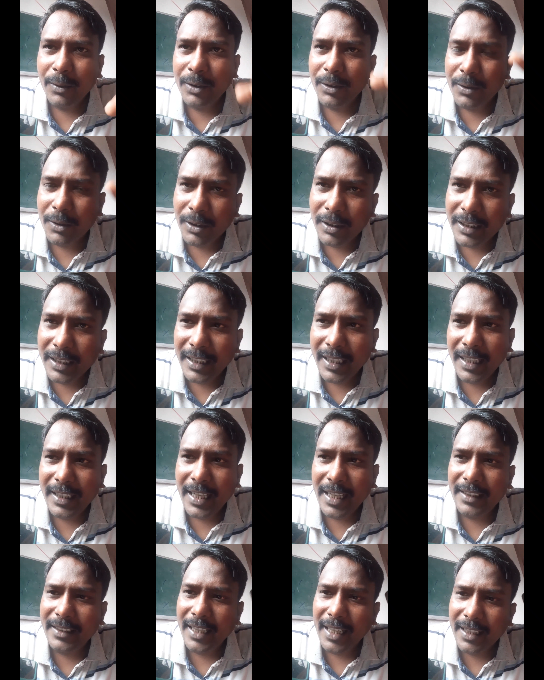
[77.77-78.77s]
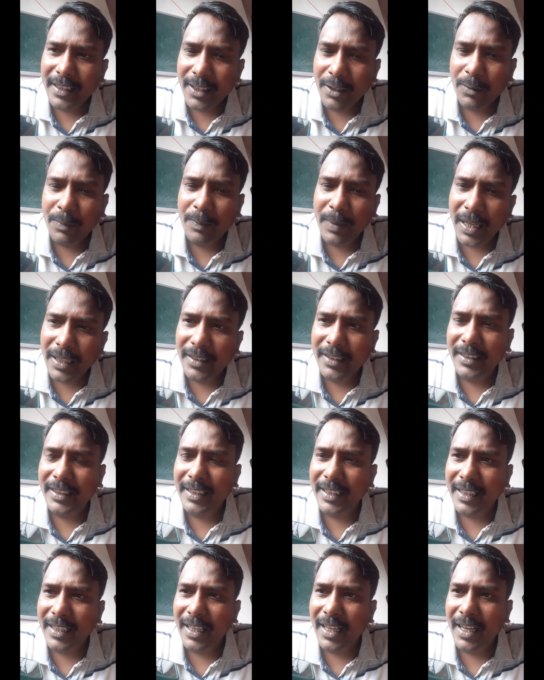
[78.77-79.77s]
उसको तीन हज़ार चार हज़ार रुपया
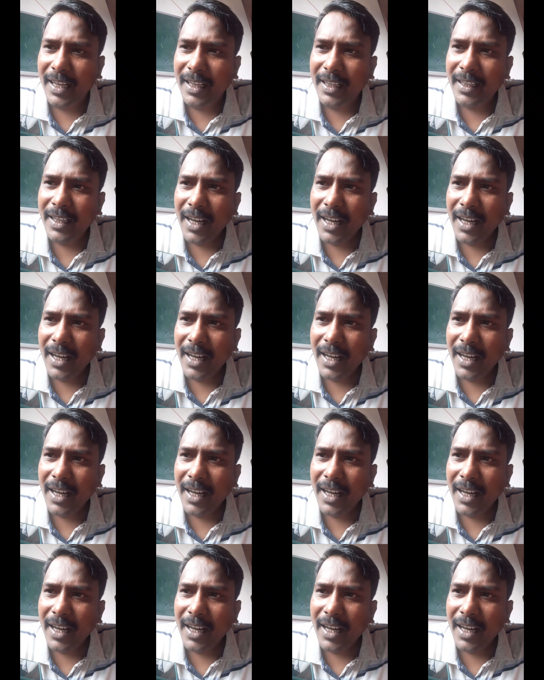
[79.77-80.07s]
दीजिएगा